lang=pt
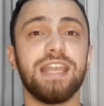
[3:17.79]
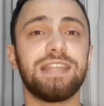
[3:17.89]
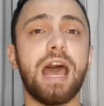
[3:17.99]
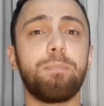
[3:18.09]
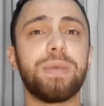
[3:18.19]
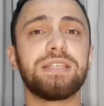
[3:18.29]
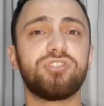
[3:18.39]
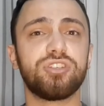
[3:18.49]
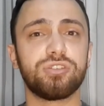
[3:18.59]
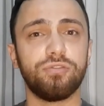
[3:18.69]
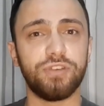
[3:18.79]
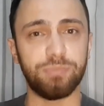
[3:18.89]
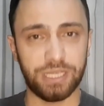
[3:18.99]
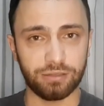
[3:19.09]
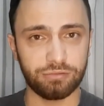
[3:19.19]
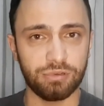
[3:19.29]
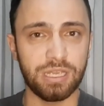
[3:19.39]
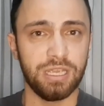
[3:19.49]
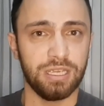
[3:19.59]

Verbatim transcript: etapas de sofrimento,